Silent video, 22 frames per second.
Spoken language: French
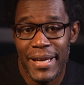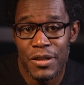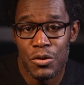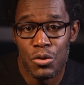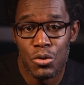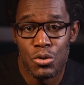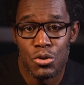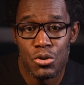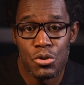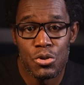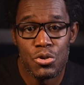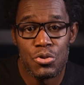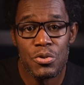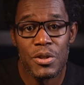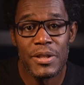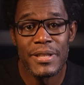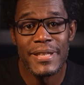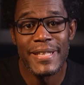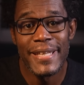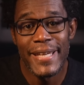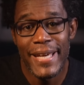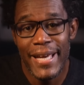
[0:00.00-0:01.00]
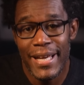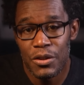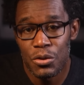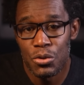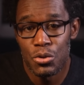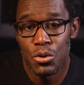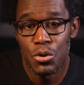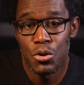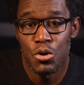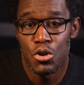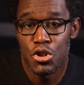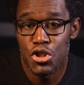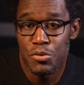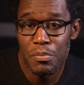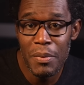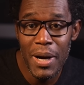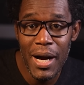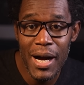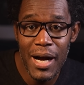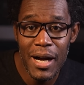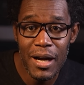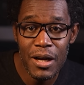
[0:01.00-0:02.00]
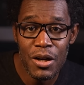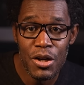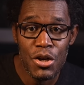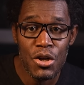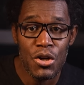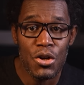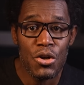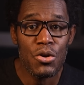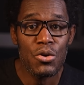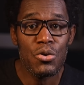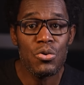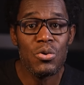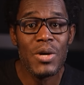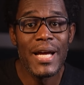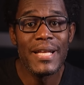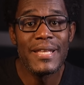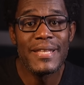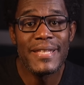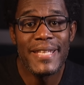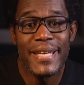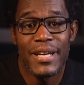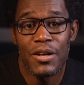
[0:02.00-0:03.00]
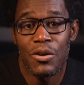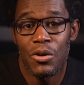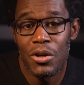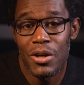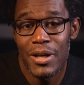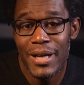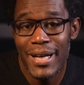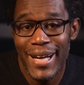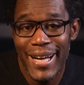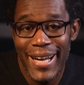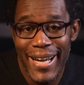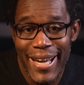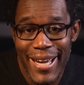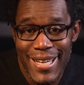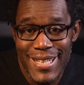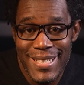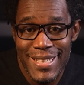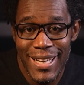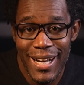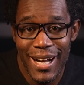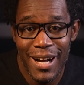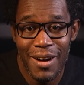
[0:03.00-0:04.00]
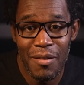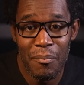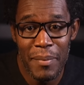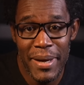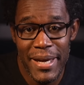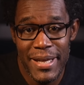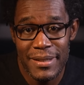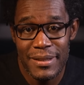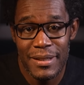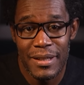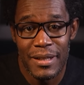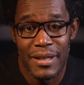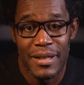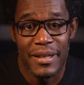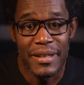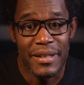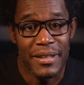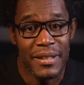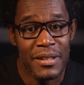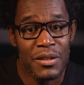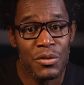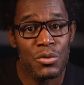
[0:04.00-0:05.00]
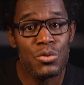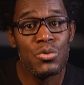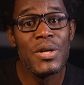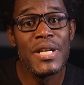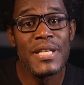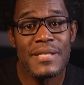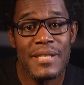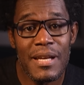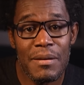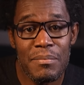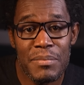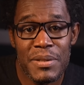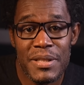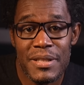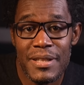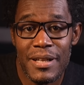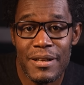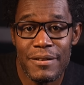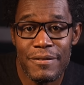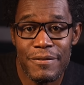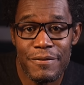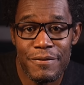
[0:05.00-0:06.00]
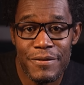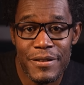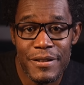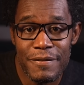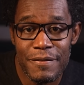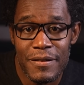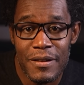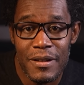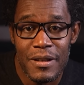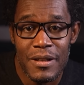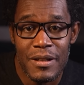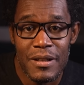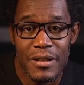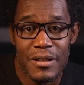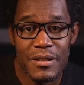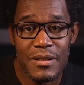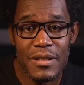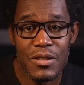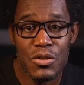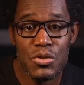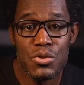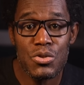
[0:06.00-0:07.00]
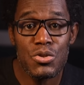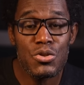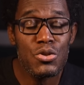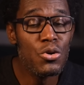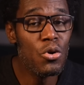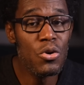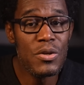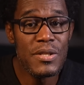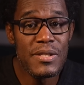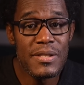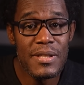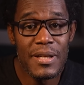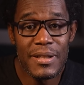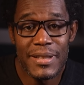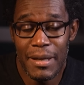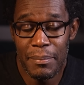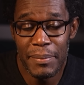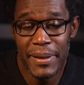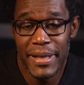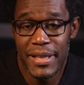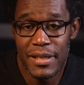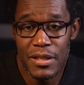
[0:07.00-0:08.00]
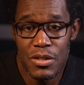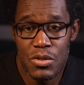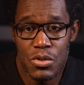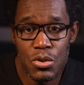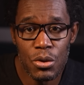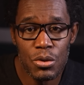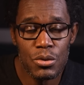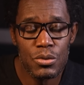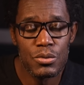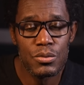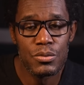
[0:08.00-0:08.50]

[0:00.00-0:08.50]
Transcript: est aujourd'hui un théâtre de cauchemars où la terreur règne en maître et où les habitants vivent dans une constante appréhension.